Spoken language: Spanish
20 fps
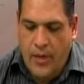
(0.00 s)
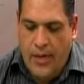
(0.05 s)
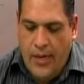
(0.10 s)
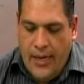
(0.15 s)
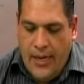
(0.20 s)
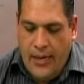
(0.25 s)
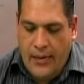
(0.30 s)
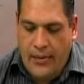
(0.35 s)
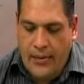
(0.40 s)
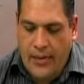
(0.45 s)

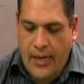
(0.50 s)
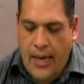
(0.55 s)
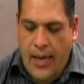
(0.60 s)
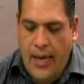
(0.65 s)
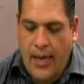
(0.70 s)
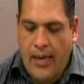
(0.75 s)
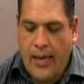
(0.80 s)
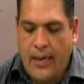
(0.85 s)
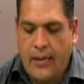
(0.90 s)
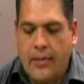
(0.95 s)

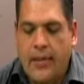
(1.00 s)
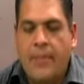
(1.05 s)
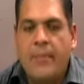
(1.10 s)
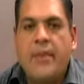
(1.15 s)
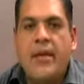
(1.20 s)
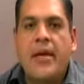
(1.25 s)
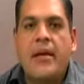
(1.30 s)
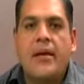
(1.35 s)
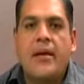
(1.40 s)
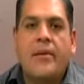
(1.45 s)
Esta
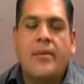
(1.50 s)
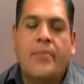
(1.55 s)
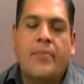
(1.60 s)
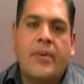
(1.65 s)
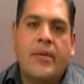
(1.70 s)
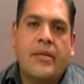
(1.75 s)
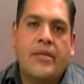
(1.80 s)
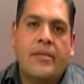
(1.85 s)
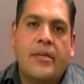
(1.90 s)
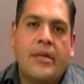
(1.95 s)
también
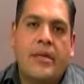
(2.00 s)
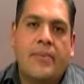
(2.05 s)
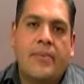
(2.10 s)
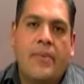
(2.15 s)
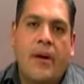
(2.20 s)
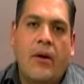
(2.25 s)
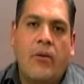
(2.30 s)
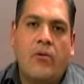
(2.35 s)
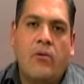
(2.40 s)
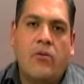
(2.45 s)
puede ser
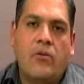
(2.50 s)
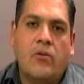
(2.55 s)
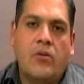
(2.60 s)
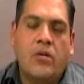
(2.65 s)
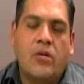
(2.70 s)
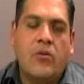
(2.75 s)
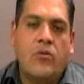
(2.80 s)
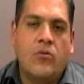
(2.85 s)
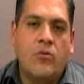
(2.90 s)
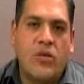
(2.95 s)
bajo
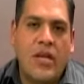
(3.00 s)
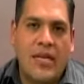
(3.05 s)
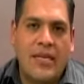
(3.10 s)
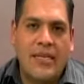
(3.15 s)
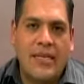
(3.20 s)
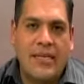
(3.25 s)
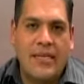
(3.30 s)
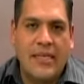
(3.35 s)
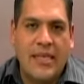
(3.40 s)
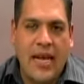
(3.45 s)

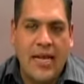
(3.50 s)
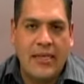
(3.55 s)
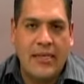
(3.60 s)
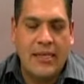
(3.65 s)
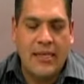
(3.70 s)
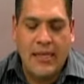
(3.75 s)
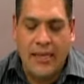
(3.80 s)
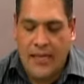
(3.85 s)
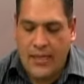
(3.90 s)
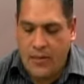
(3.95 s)
circunstancias
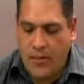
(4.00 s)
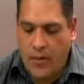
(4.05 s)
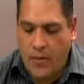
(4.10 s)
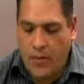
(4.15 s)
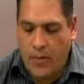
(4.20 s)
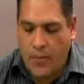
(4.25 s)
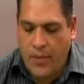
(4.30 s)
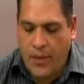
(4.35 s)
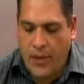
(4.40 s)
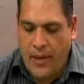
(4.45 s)
drásticas
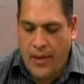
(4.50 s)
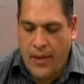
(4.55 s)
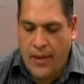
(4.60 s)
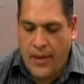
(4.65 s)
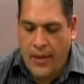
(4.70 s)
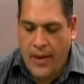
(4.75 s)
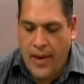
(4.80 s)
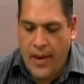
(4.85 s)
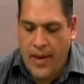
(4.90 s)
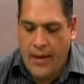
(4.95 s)
como
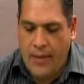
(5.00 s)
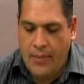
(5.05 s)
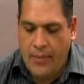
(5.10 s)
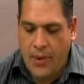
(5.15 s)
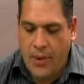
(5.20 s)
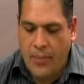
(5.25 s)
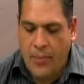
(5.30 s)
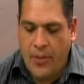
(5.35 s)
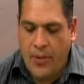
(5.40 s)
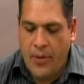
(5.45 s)
perder el
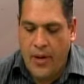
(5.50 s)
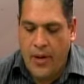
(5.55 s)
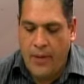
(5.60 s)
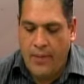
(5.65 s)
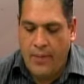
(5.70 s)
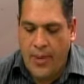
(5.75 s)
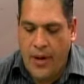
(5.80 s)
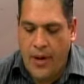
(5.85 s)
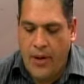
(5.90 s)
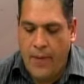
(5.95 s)
propio
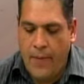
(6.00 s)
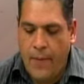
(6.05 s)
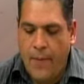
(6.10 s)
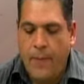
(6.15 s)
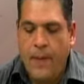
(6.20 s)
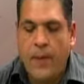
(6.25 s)
empleo